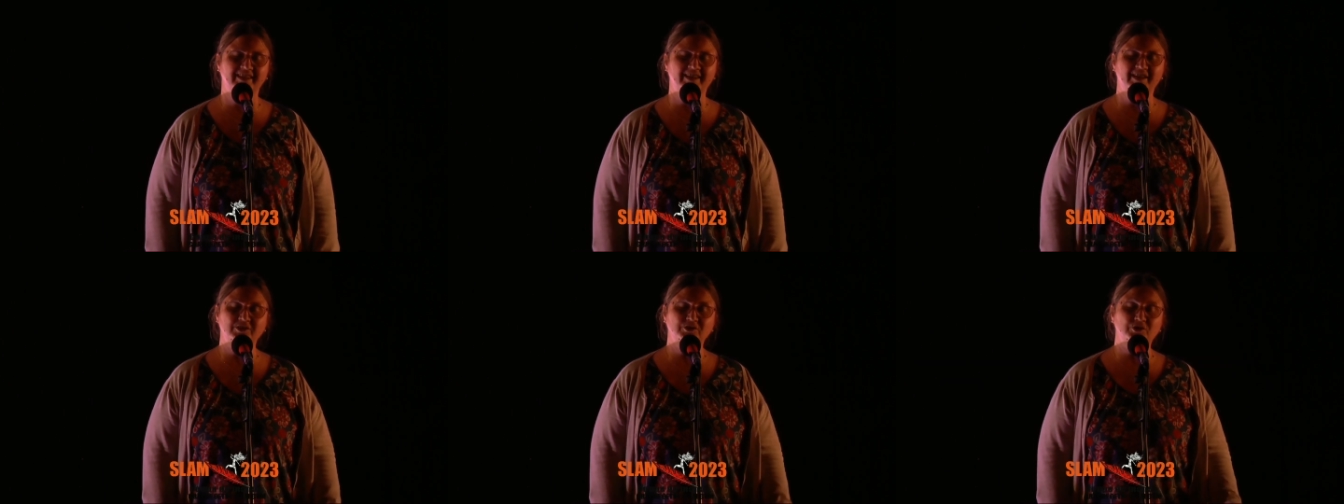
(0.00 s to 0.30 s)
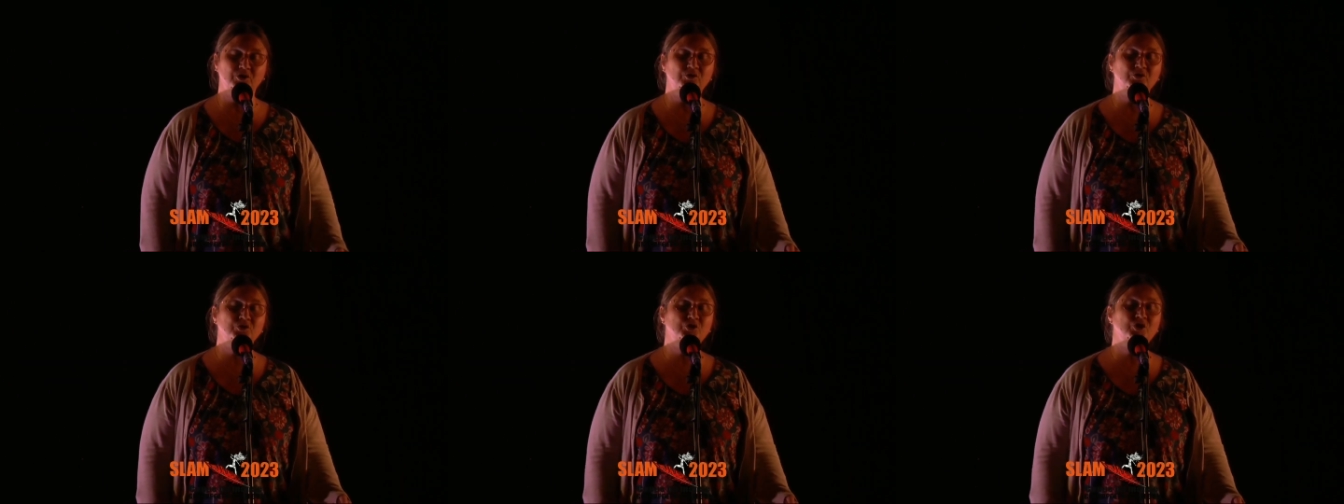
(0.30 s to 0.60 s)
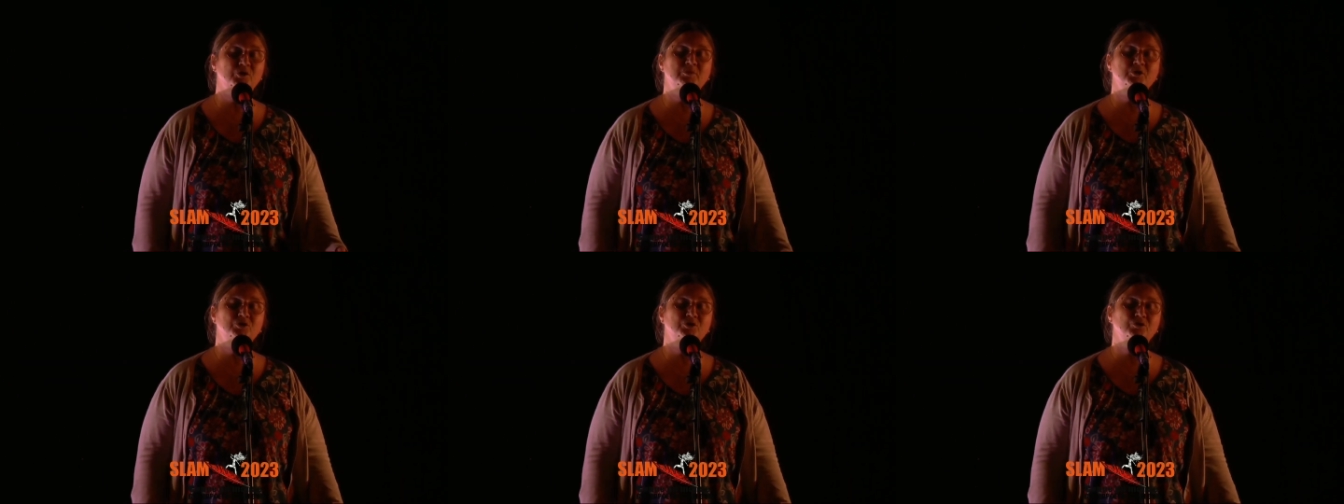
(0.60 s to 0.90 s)
Ce dont je
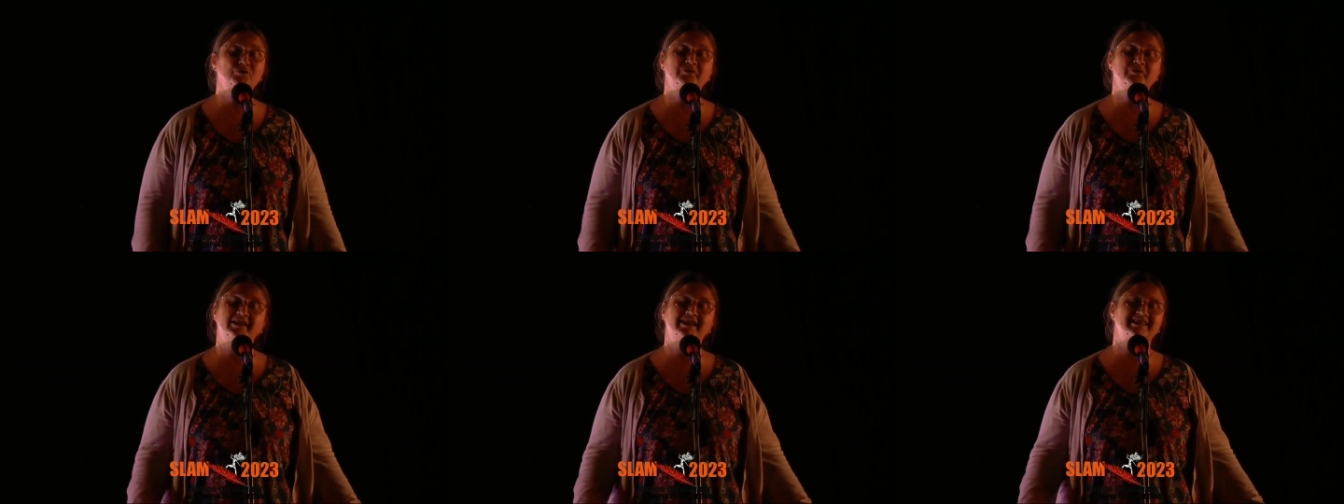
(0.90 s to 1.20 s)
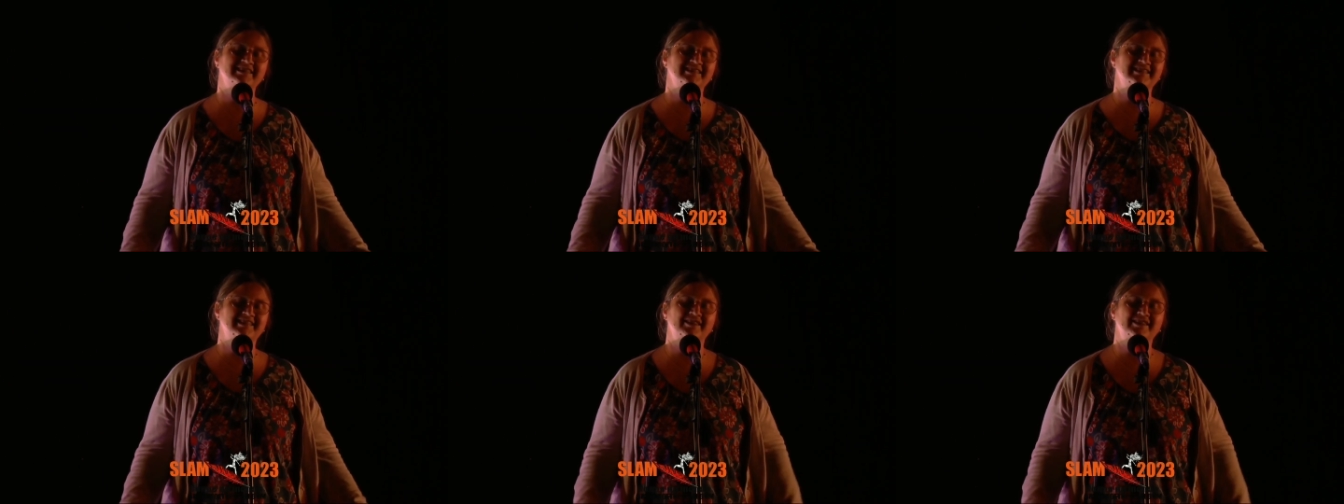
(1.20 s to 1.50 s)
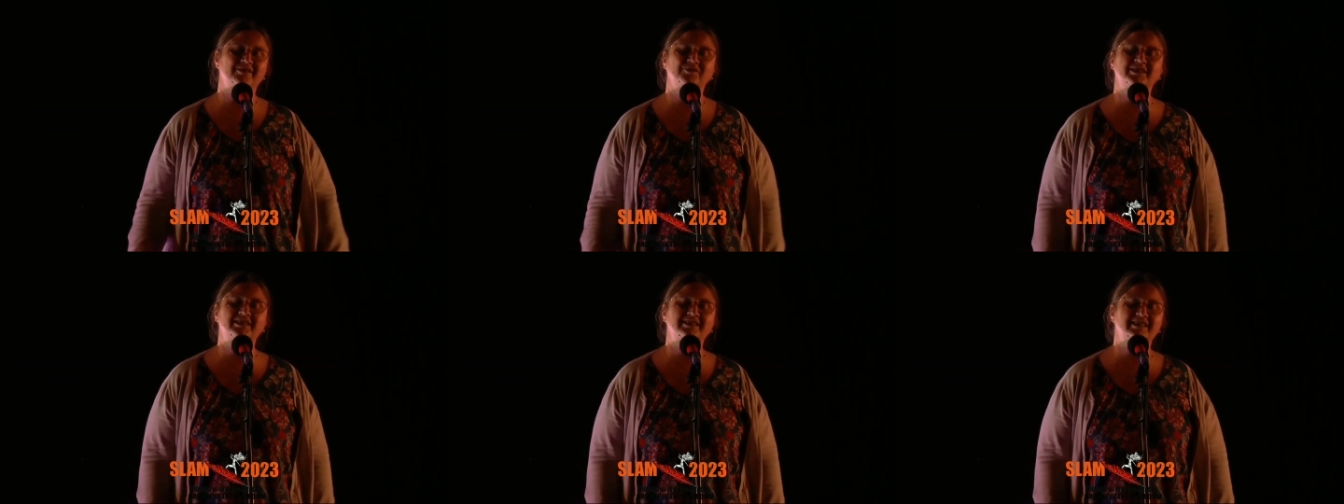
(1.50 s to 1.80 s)
me souviens, c'est qu'on
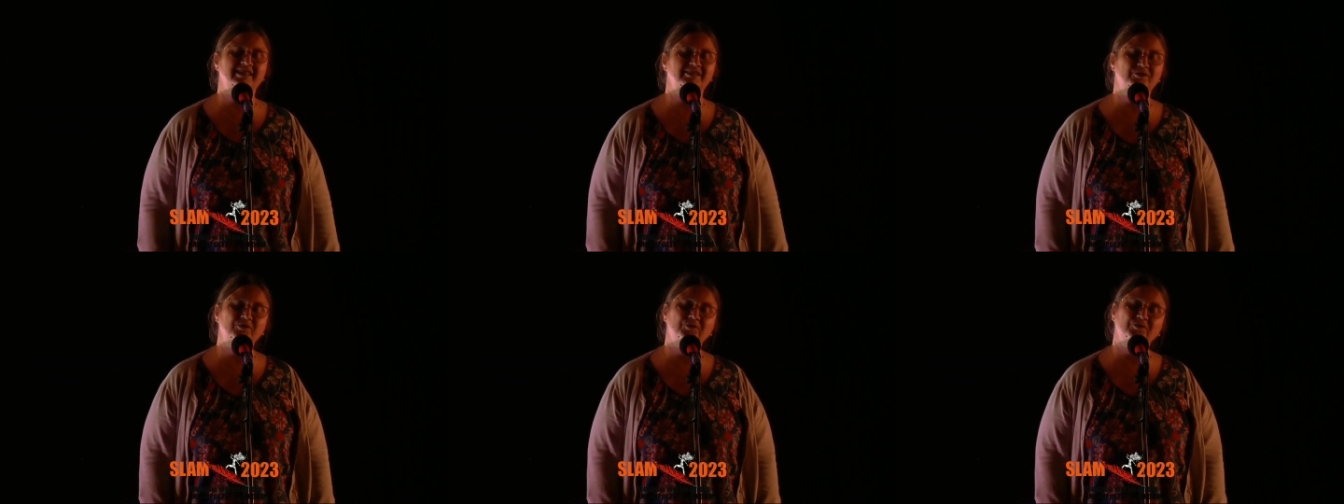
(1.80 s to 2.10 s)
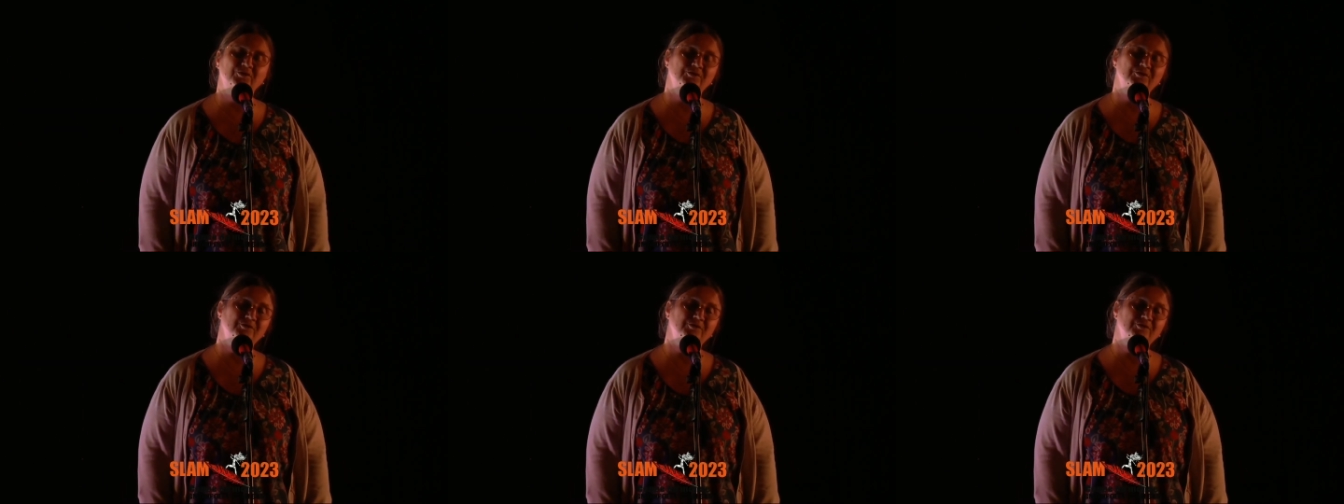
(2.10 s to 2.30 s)
était heureux,